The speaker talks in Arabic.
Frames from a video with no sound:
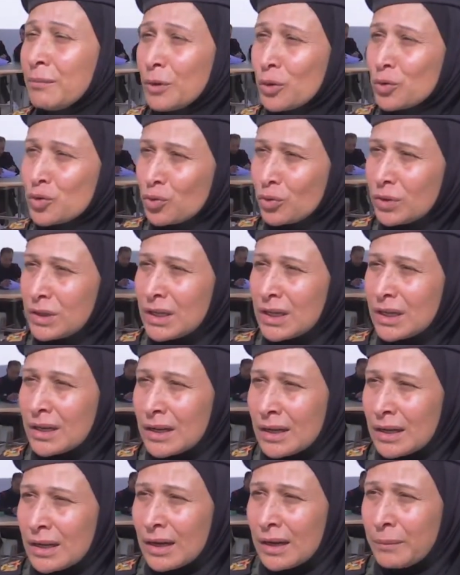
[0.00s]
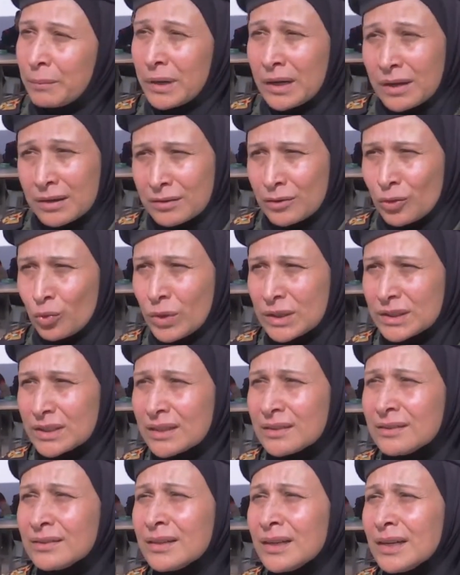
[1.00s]
الموجودة بأرض
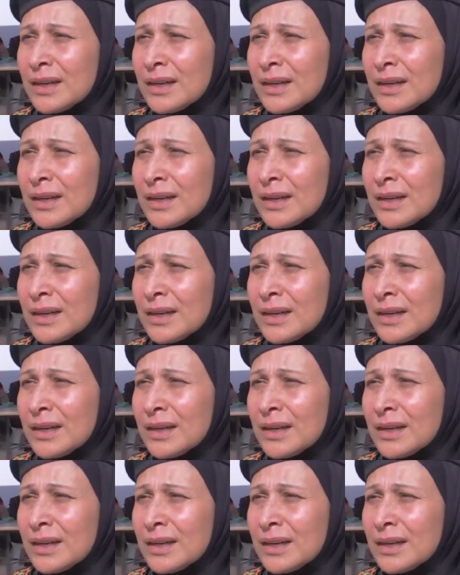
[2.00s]
الوطن